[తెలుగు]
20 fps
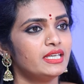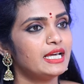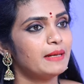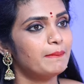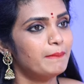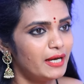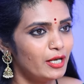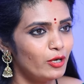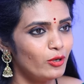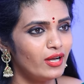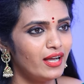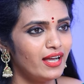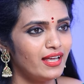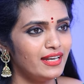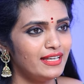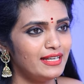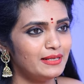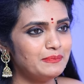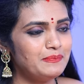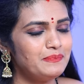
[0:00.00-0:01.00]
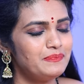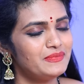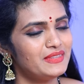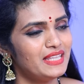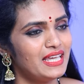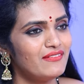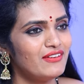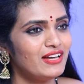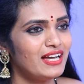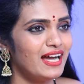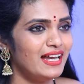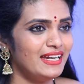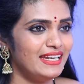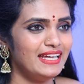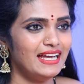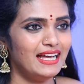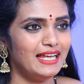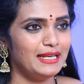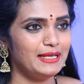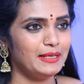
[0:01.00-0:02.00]
ఇక మరొక ఆలయం
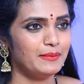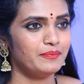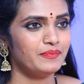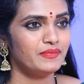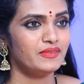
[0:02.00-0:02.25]
దేవకాళి ఆలయం